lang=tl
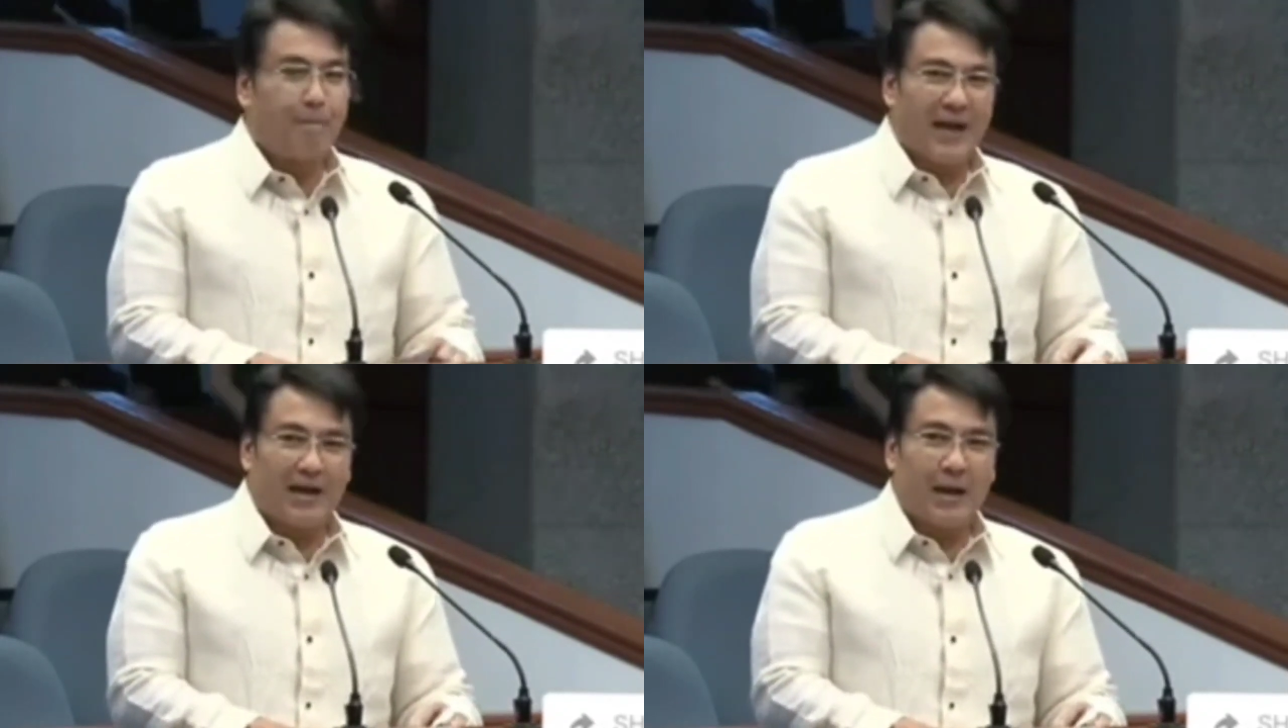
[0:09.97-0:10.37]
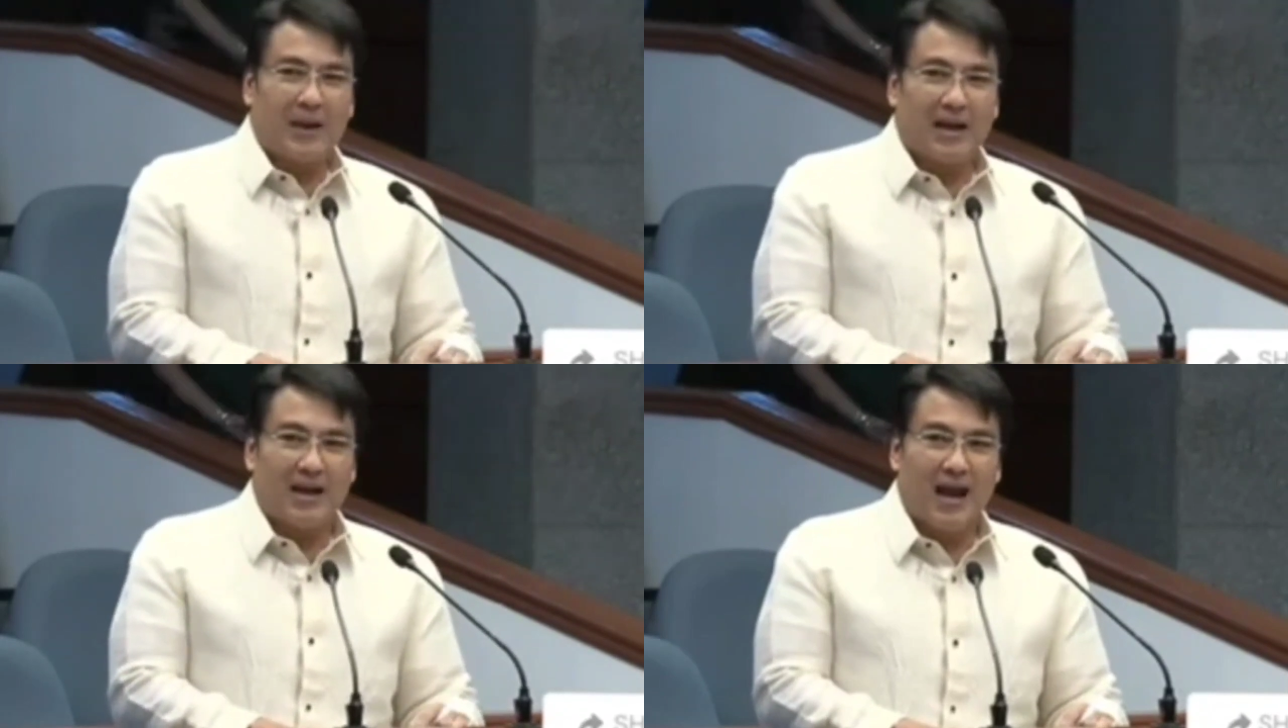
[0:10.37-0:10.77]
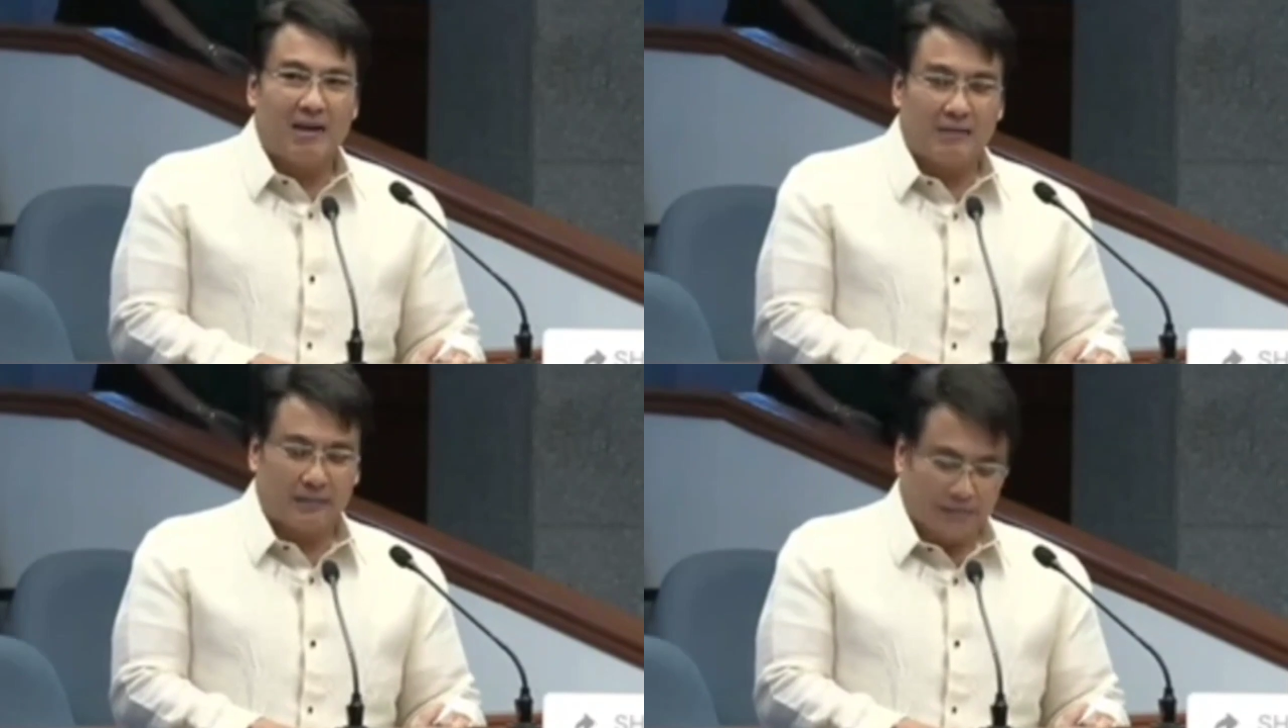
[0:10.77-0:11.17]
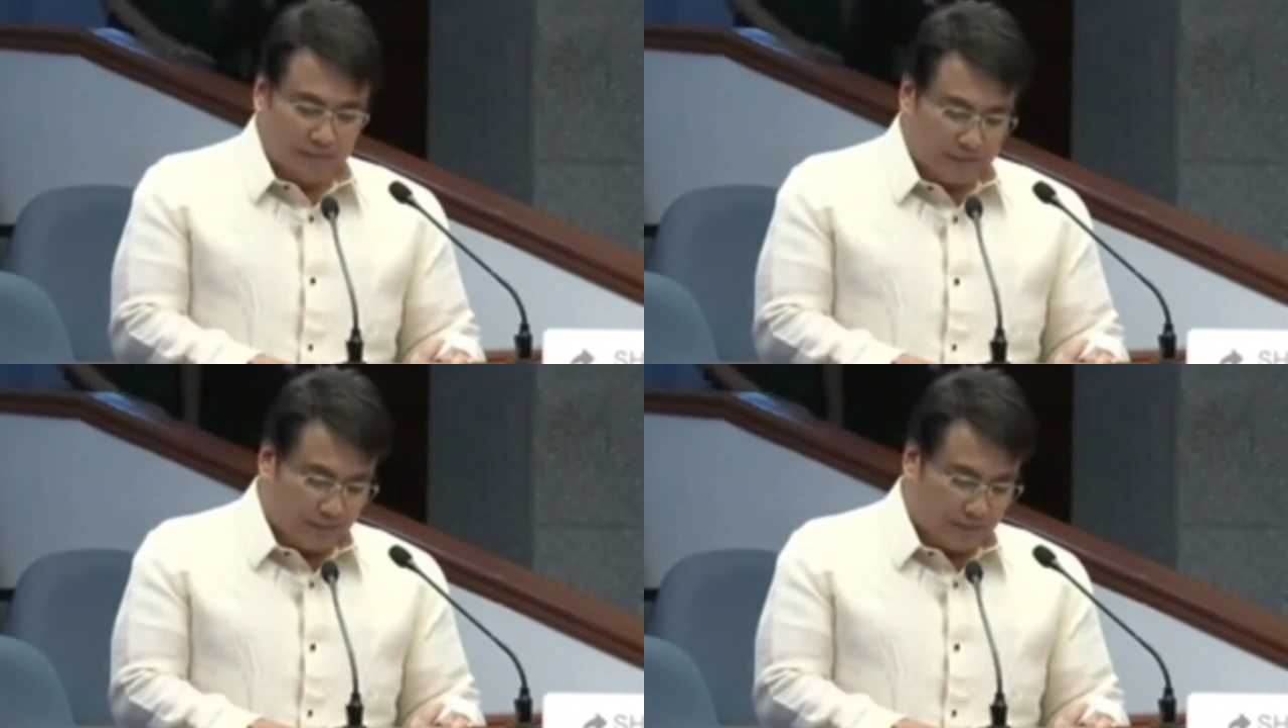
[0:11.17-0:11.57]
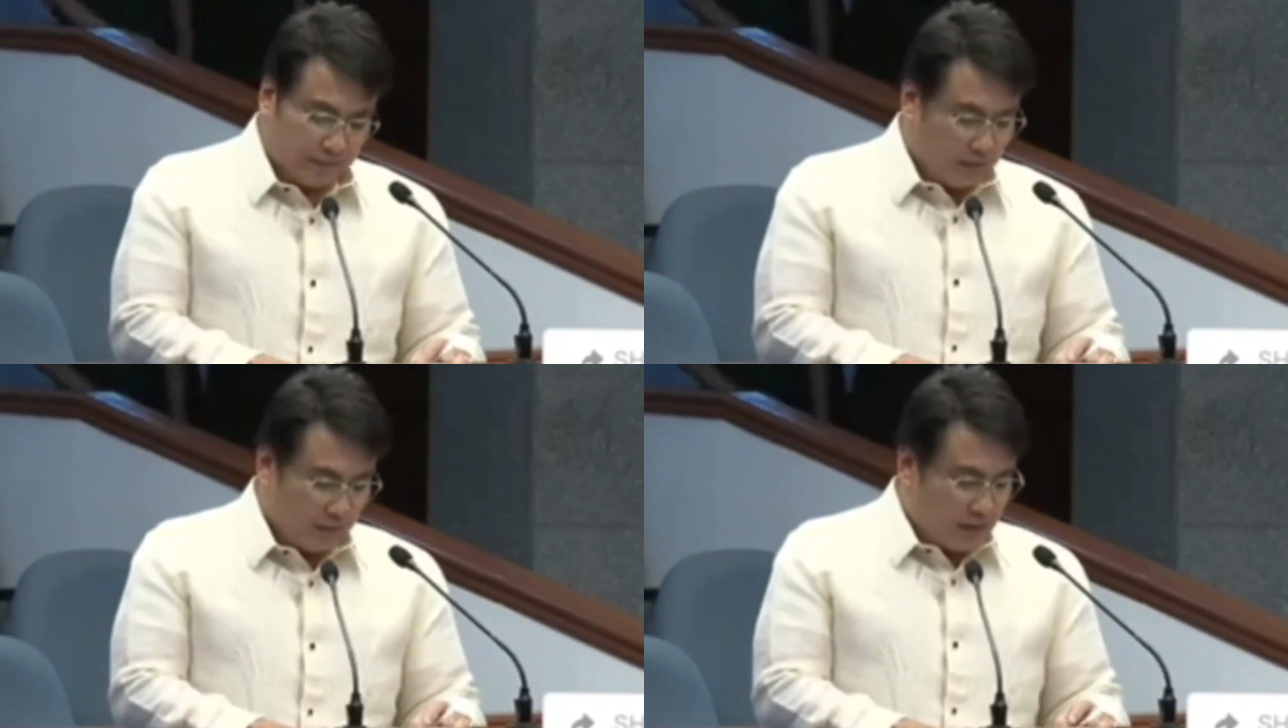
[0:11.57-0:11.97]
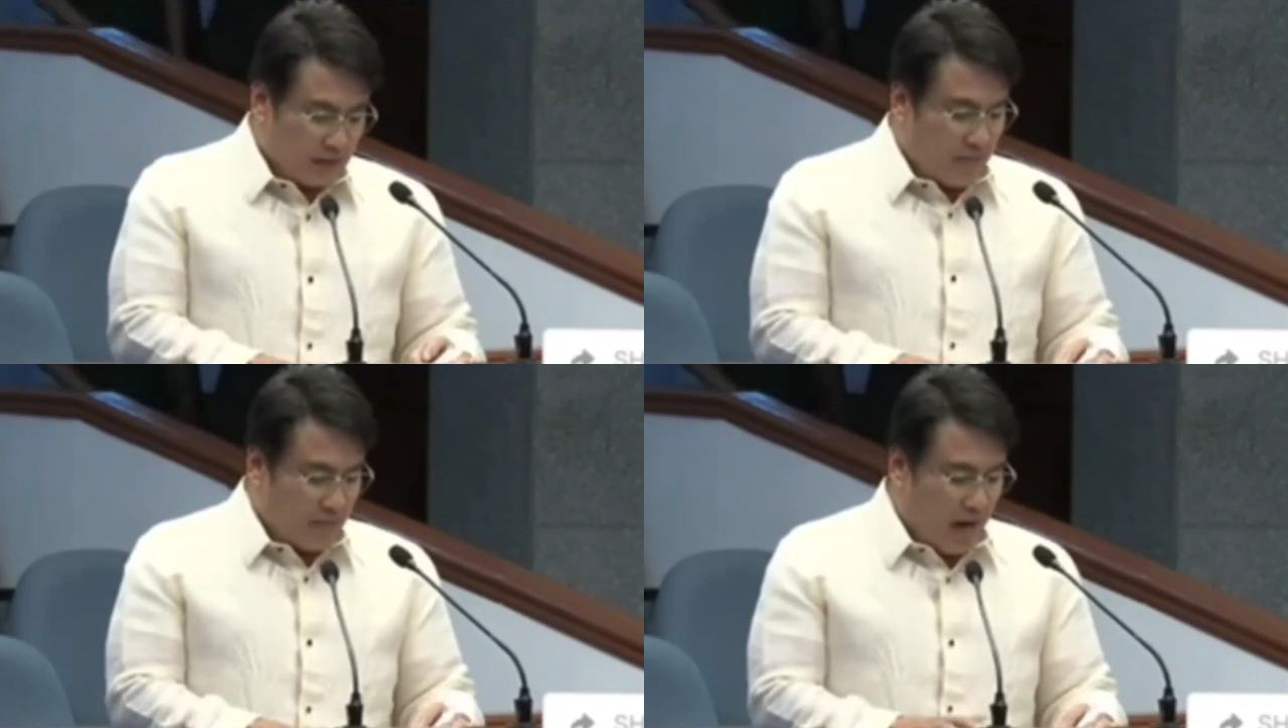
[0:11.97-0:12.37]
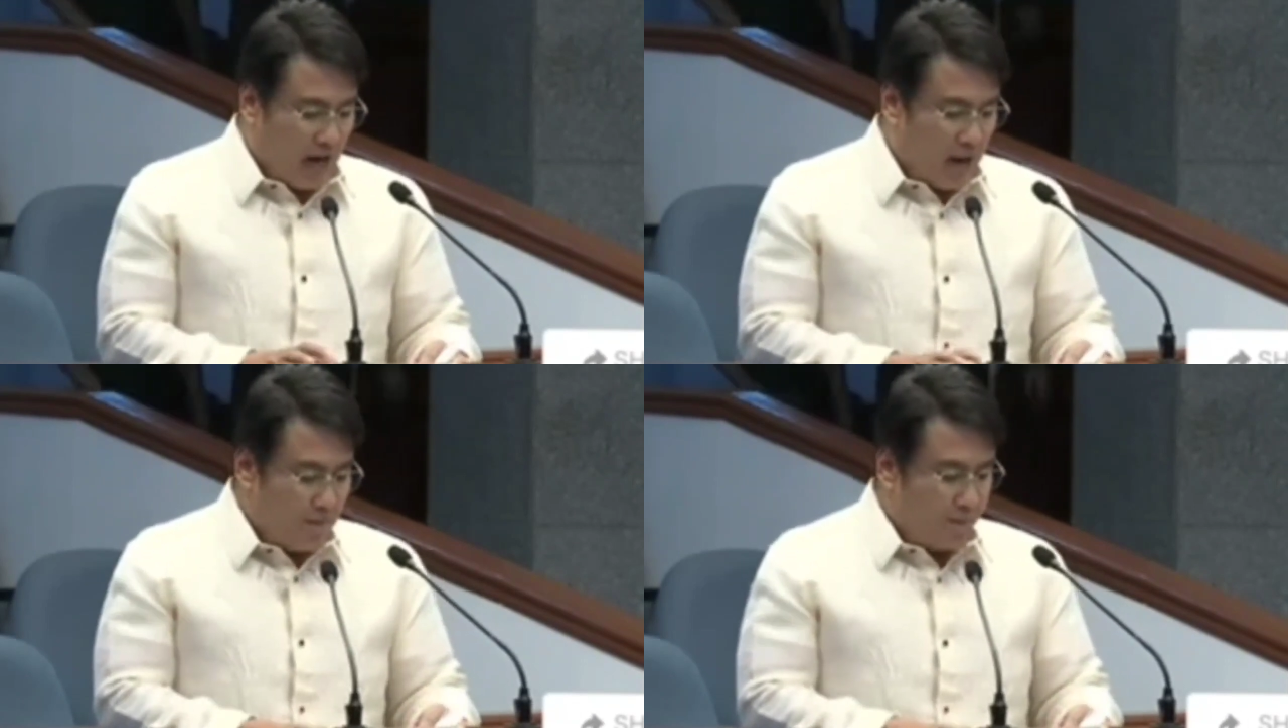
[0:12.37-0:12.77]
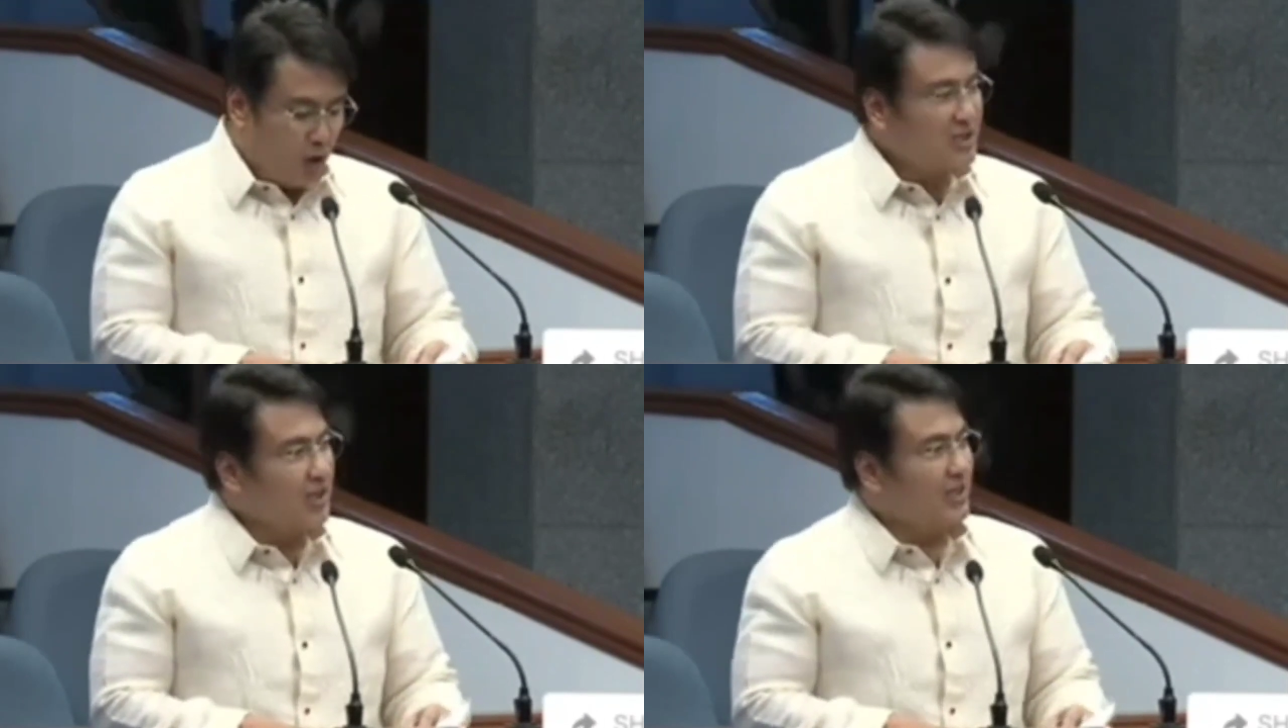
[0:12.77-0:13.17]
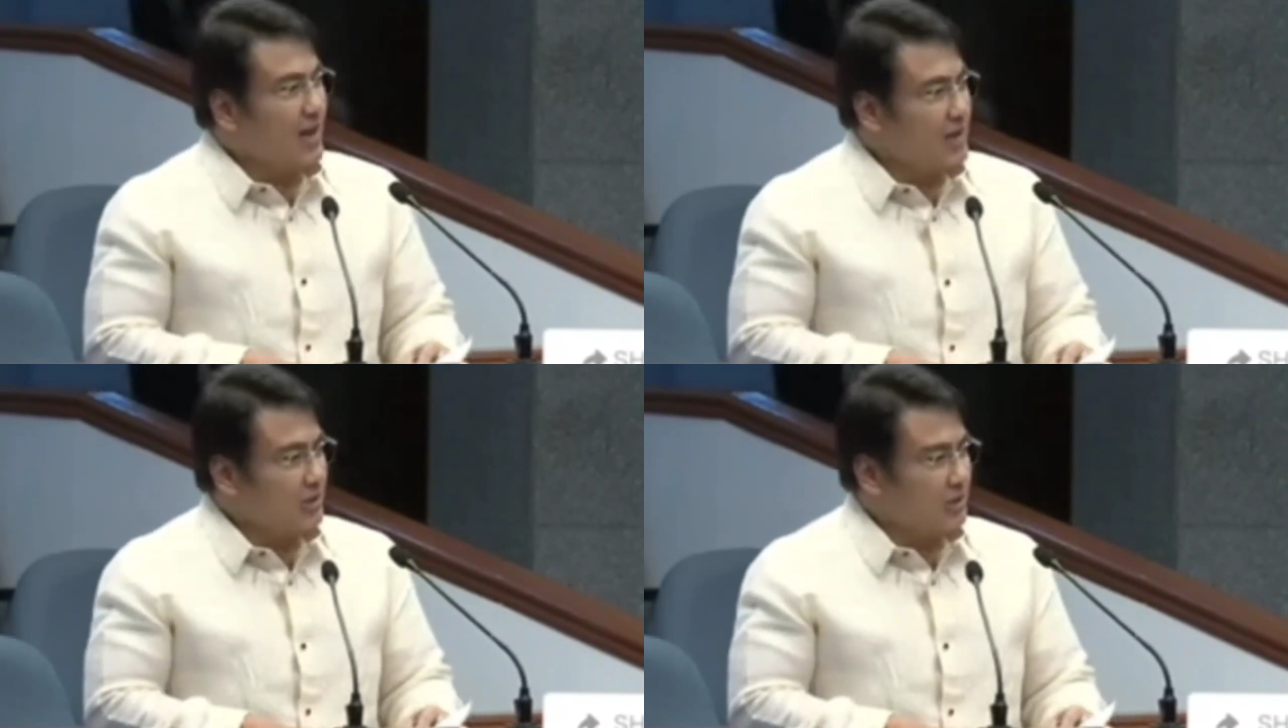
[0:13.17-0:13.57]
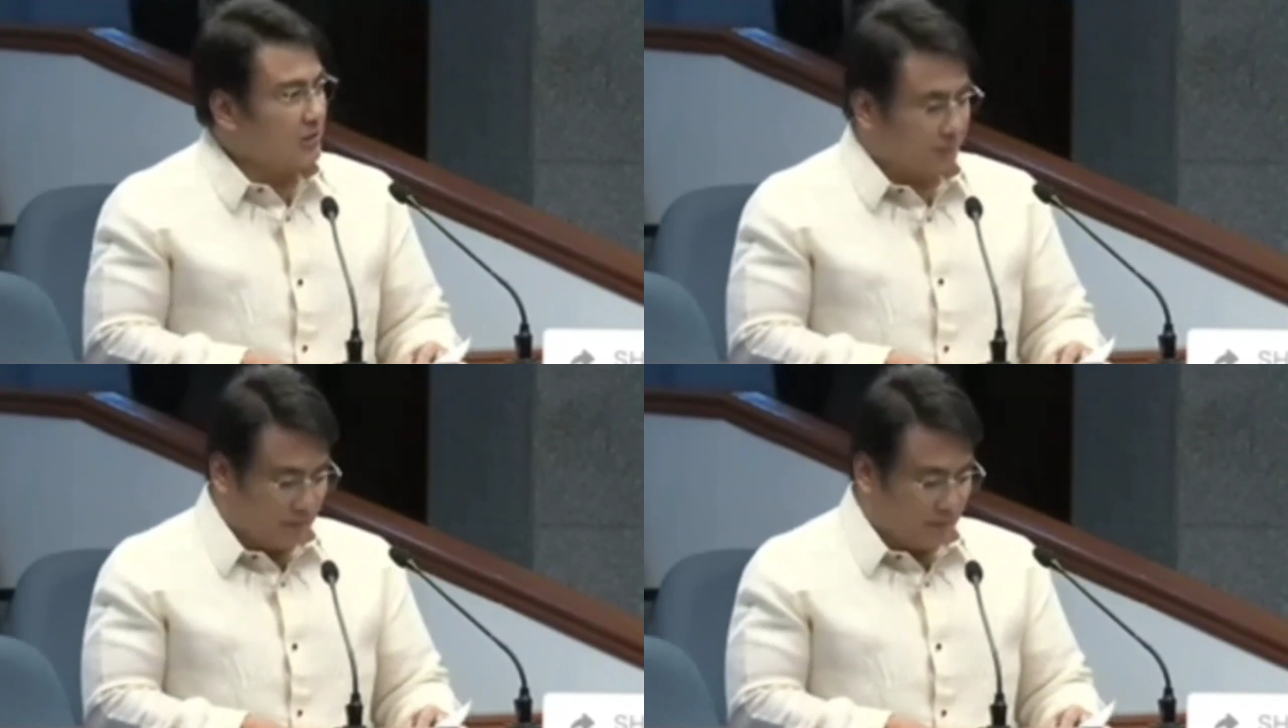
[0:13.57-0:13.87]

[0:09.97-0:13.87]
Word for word: pera-pera lang. Mga kampo ni Satanas.